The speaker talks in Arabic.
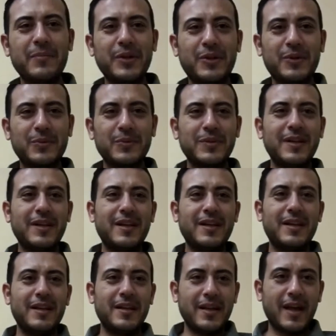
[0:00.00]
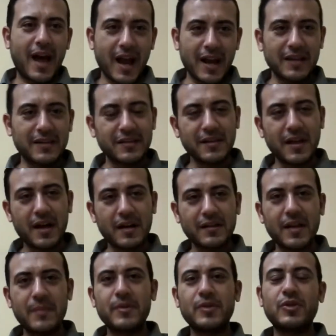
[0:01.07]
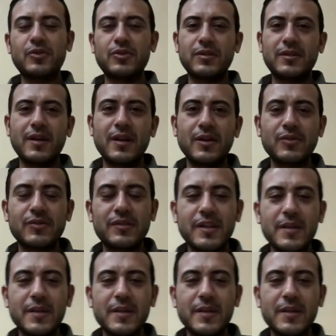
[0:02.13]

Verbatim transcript: بيكم حلقة النهاردة من دكتور كارلوس